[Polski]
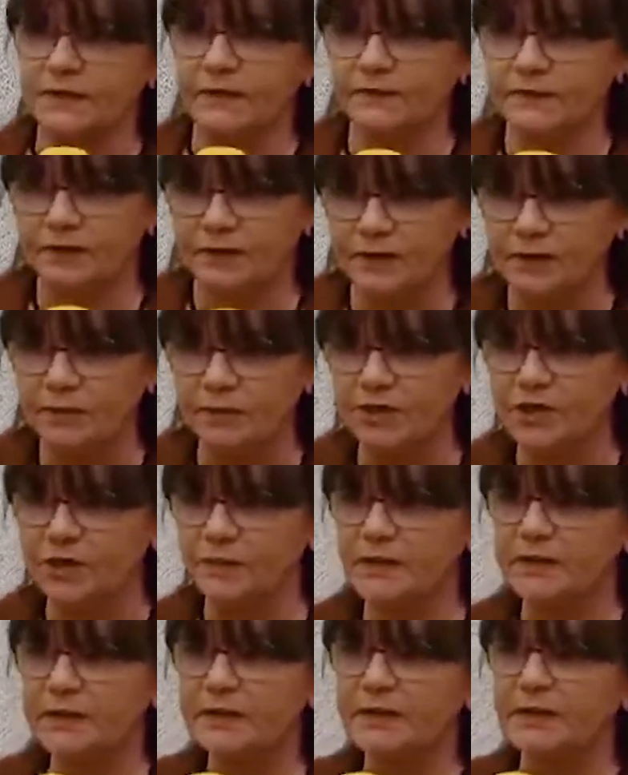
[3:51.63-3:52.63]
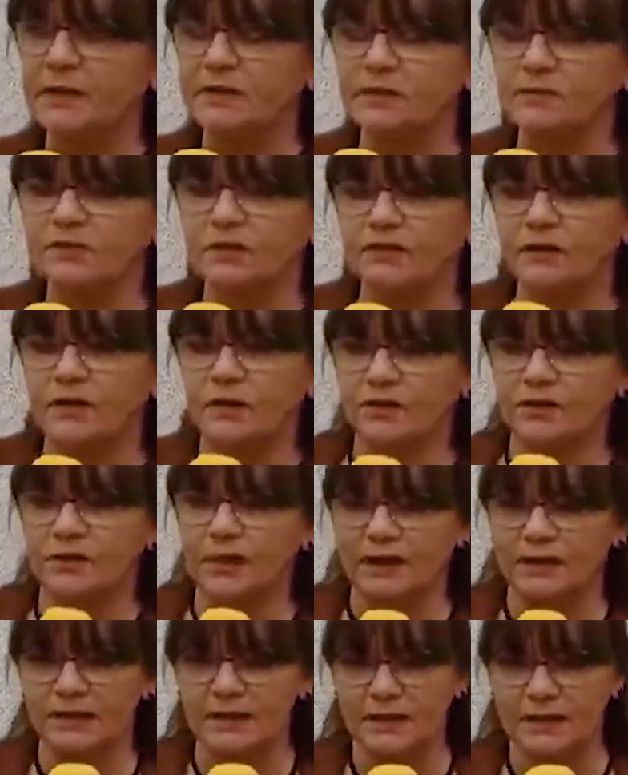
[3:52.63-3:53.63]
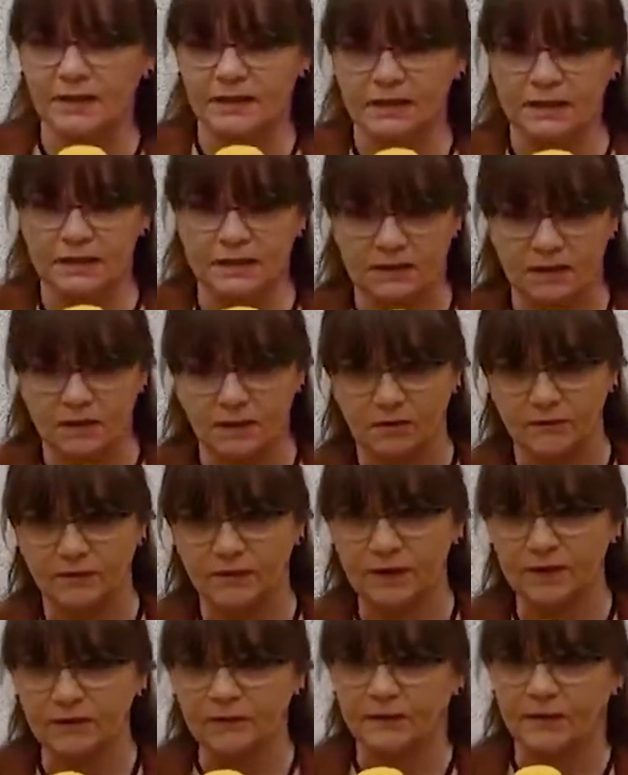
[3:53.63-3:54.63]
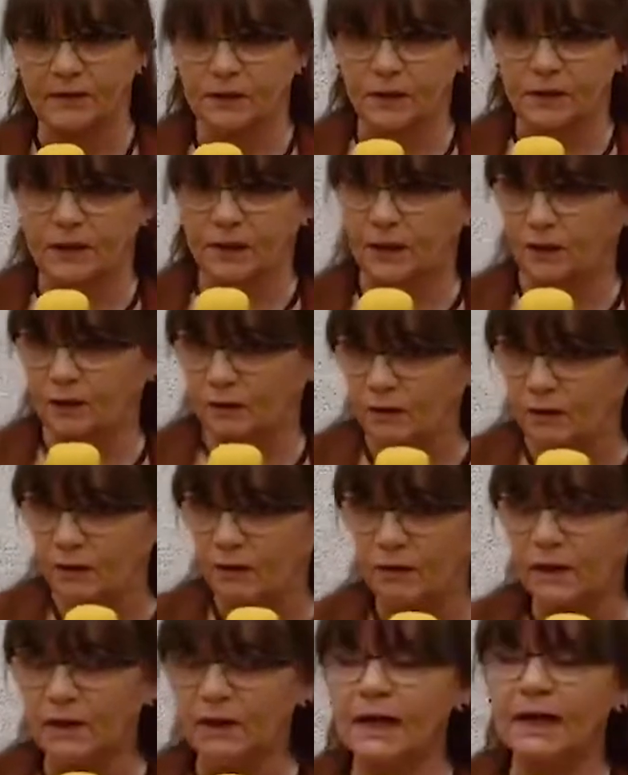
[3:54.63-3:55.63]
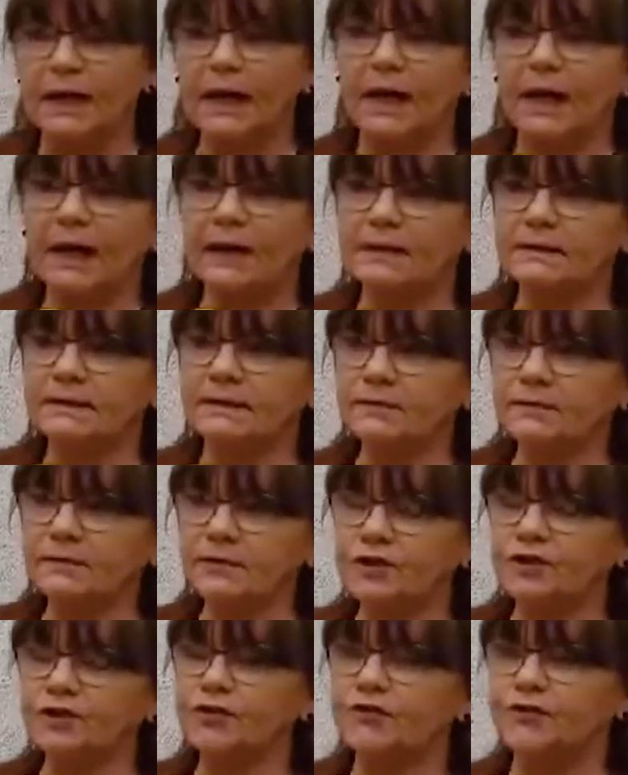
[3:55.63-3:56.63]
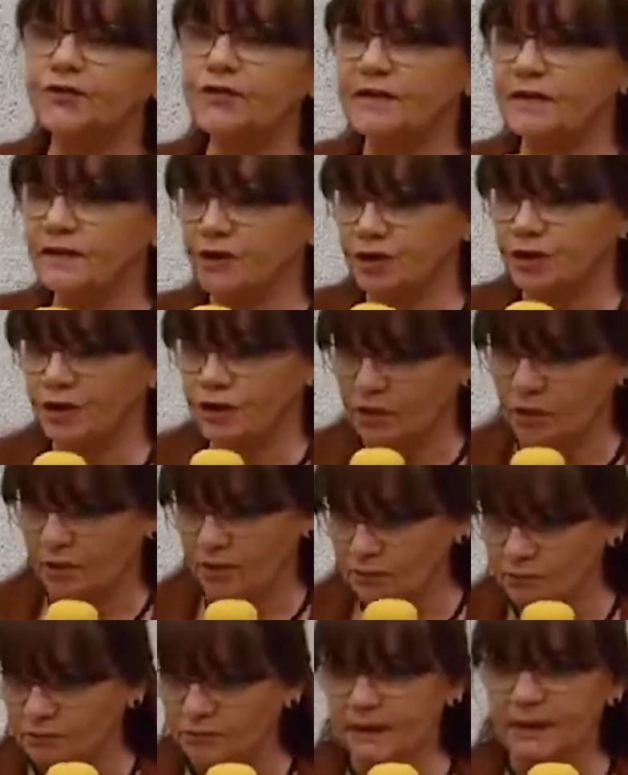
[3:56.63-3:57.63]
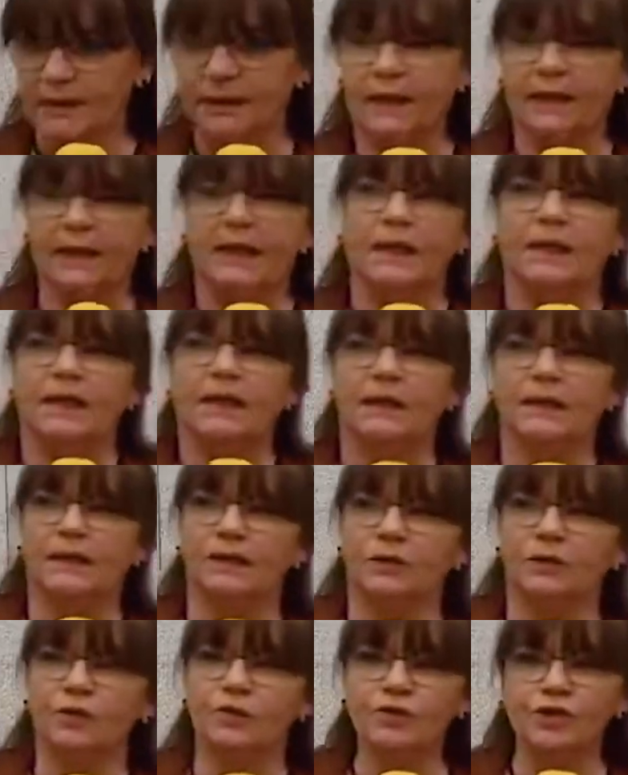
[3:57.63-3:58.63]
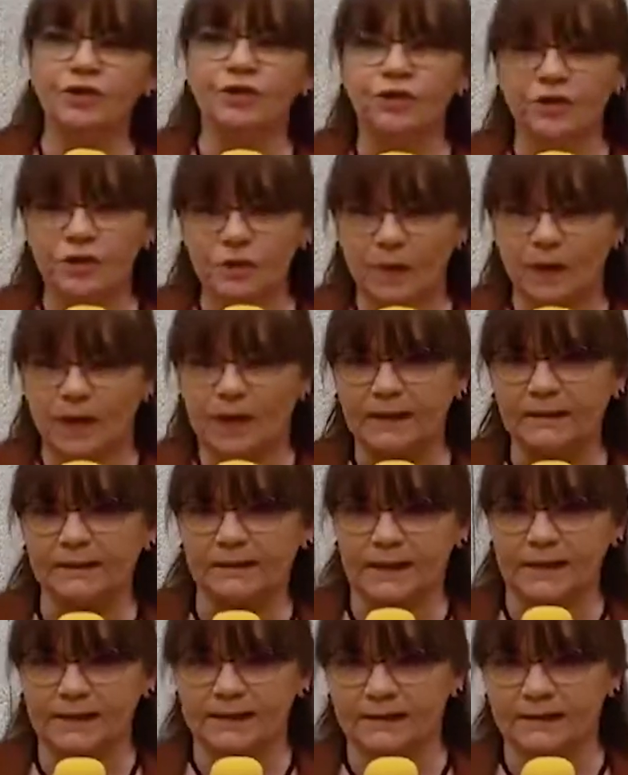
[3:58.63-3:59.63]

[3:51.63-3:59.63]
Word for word: w tym, że Międzynarodowa Organizacja Zdrowia, WHO, aktywność fizyczną E, uczyniła tak